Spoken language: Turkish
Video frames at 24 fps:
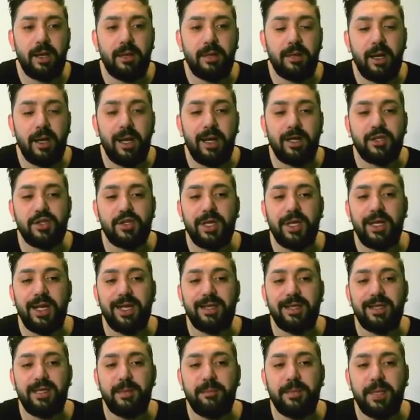
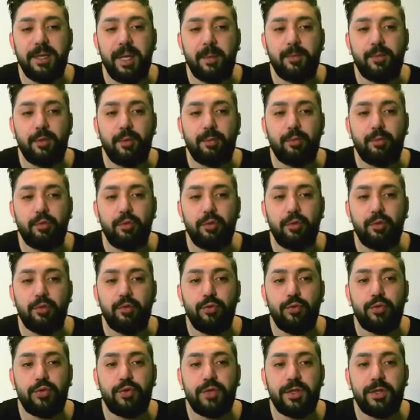alçalan dip yapıyor. Bu
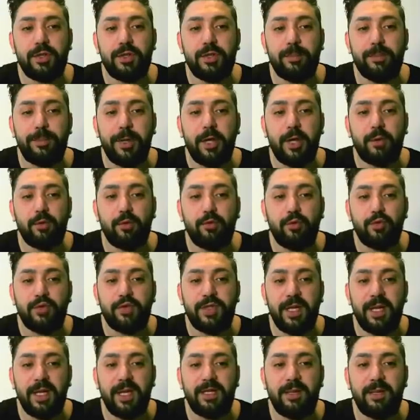e, pardon
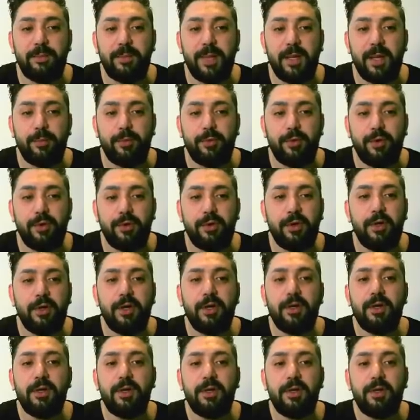yükselen dip yapıyor.
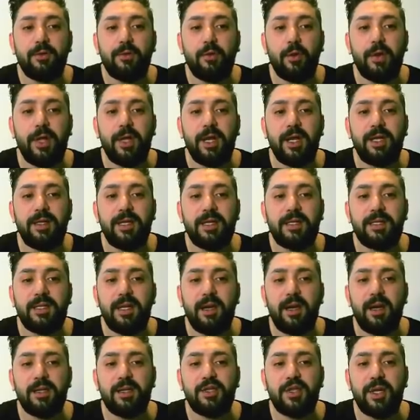Dolar endekste
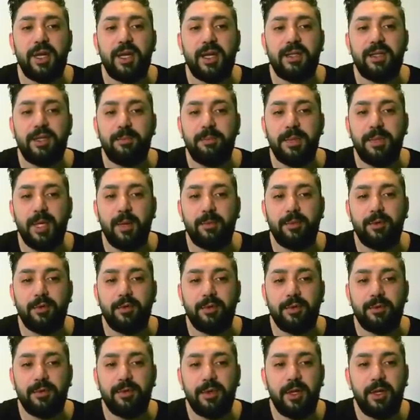alçalan dip
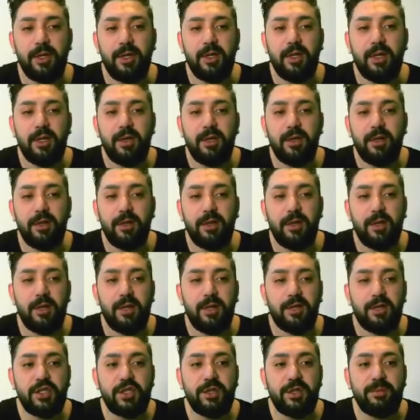yapıyor.
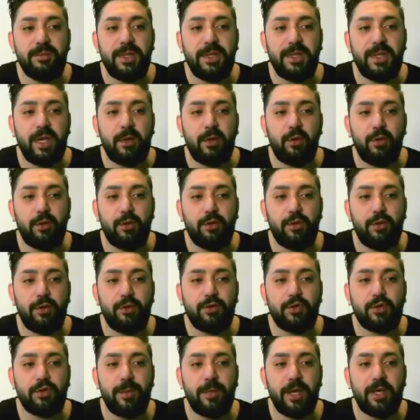Şimdi ne
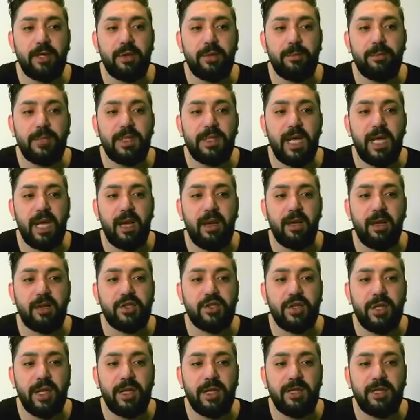görüyoruz? Bakın bir daha
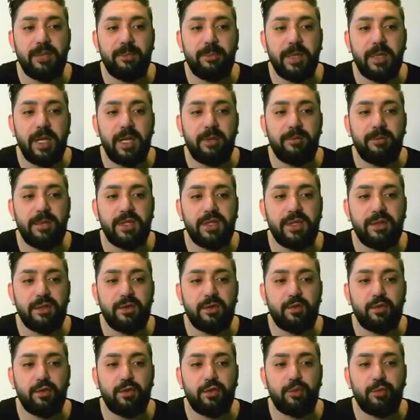alçalan dip gelmiş.
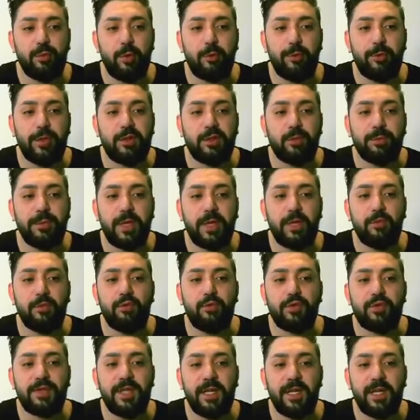Squeeze momentumda da
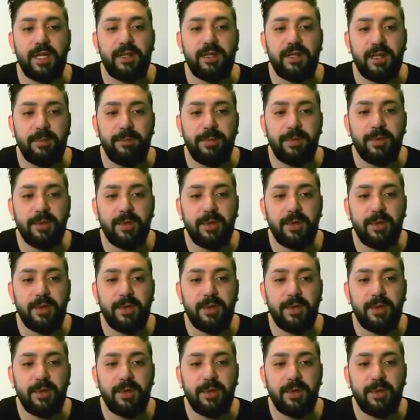yükselen dip.